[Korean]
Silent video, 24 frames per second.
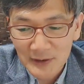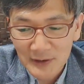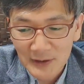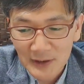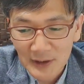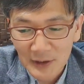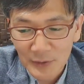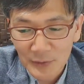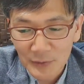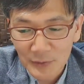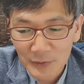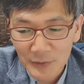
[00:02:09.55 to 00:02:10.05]

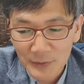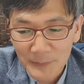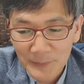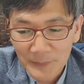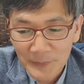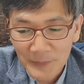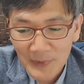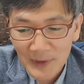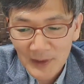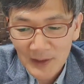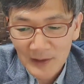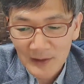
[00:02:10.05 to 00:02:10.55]
나오고요.
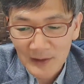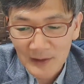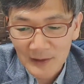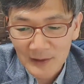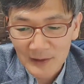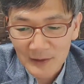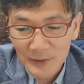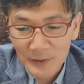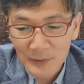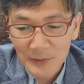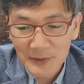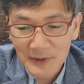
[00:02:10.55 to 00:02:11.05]
예,
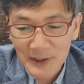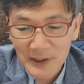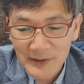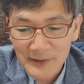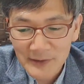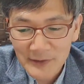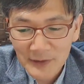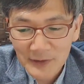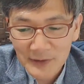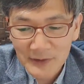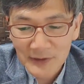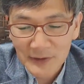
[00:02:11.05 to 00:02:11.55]
그러고
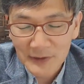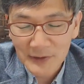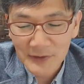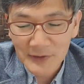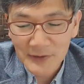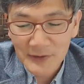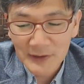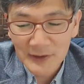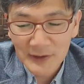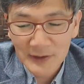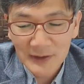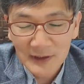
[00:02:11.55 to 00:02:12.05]
나서
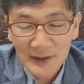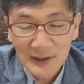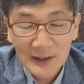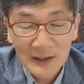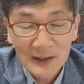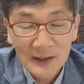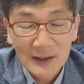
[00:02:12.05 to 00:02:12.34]
이어지는